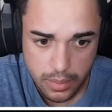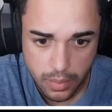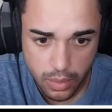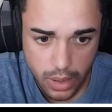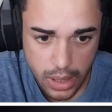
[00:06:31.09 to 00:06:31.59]

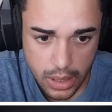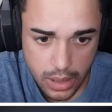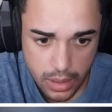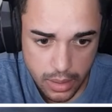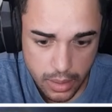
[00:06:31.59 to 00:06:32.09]
Boa.
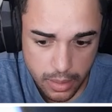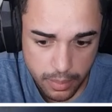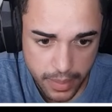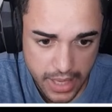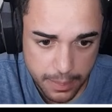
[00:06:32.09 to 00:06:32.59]

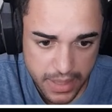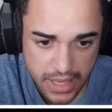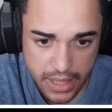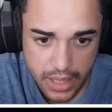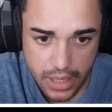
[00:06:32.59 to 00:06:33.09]
Pega a
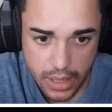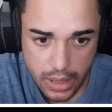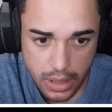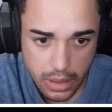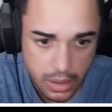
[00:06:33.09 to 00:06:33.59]
pilha aqui.
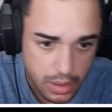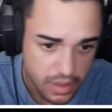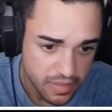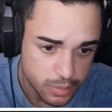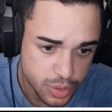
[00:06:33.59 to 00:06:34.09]

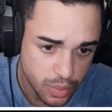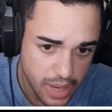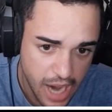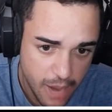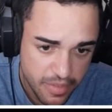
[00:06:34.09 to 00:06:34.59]
Vamos com
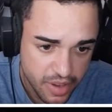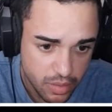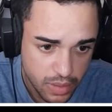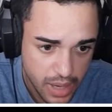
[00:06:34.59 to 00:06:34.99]
calma, velho, com